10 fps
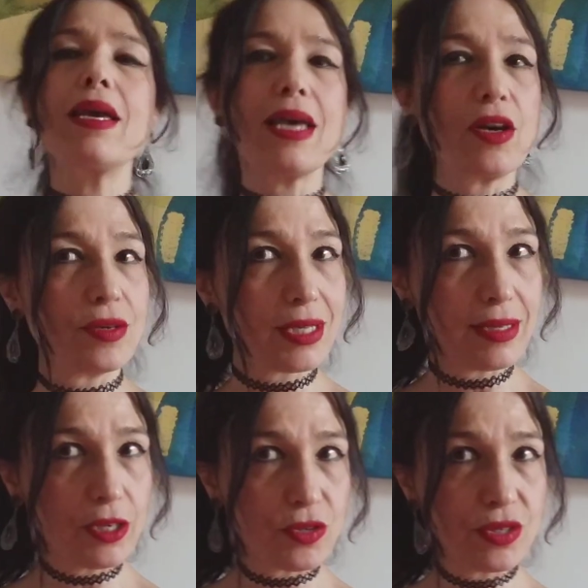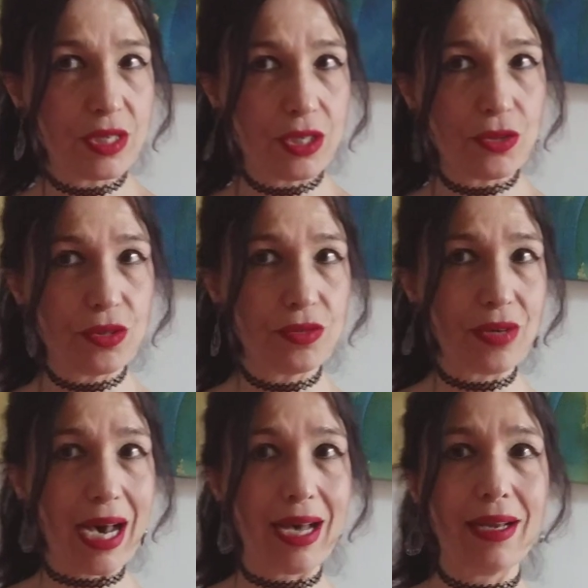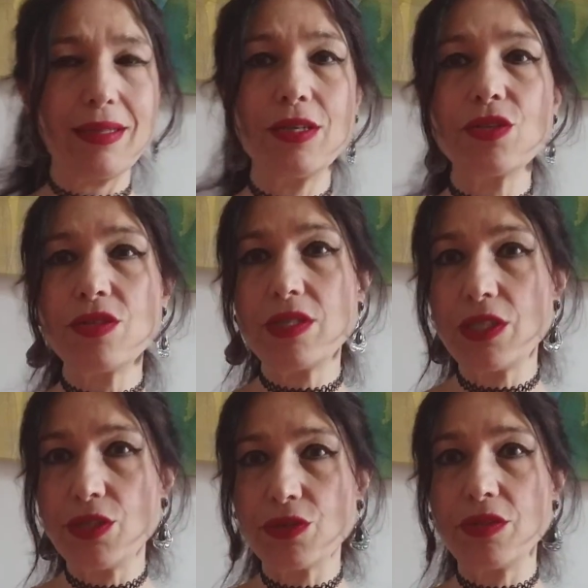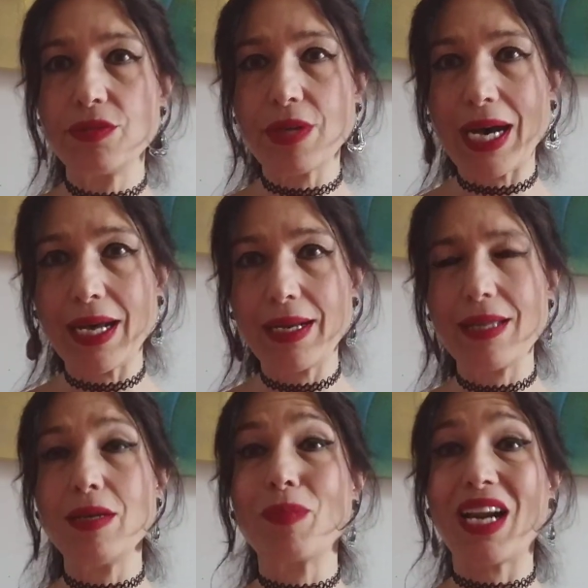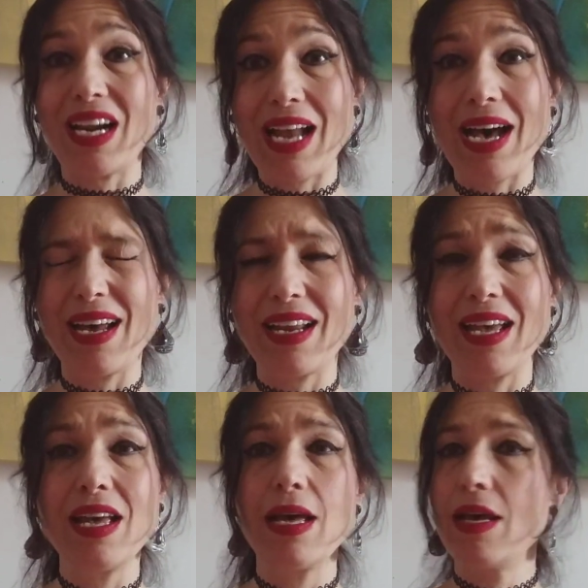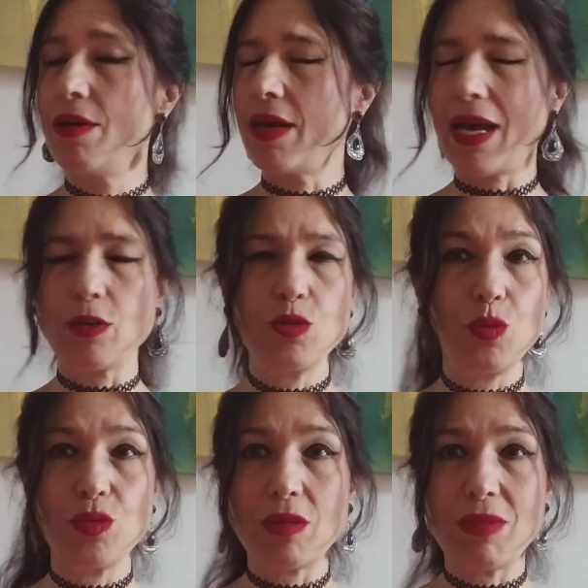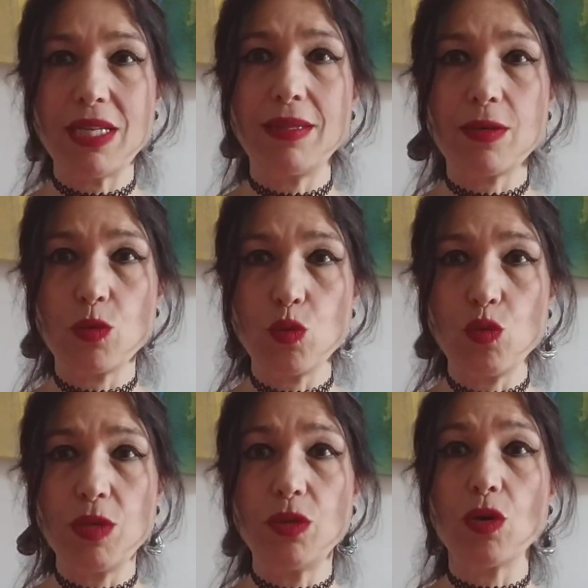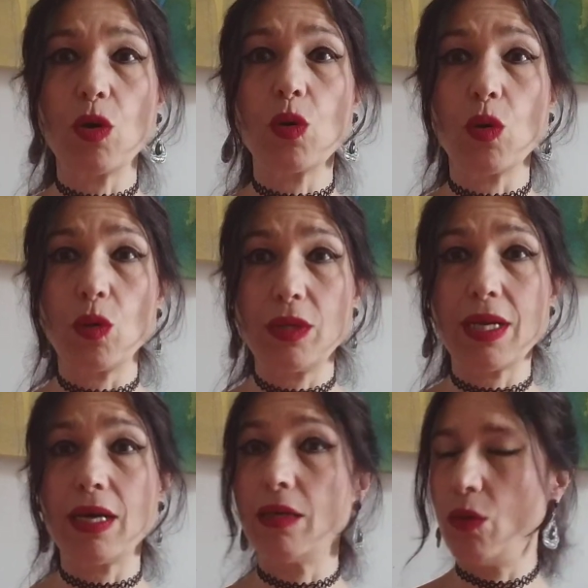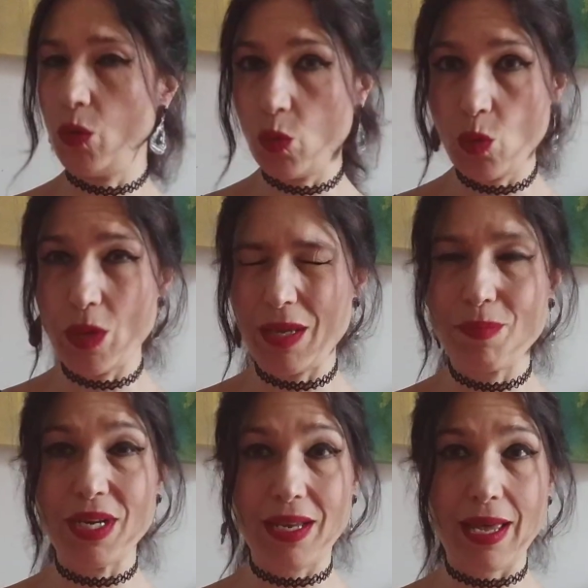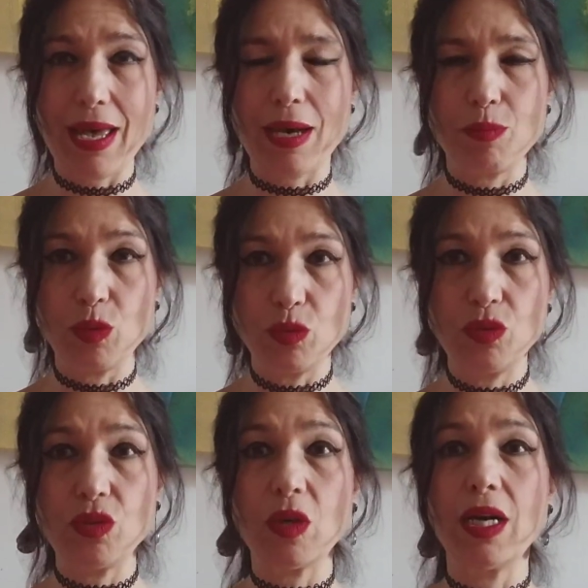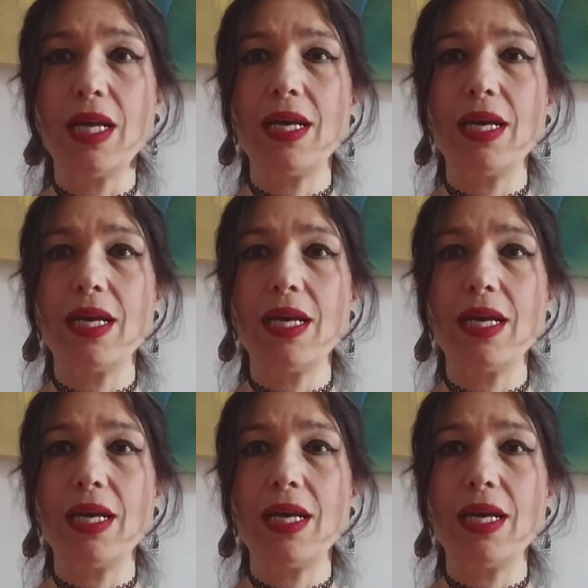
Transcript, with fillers: Che cosa ti consiglio di fare? Ti consiglio di fare, di parlare assolutamente subito con lui perché appunto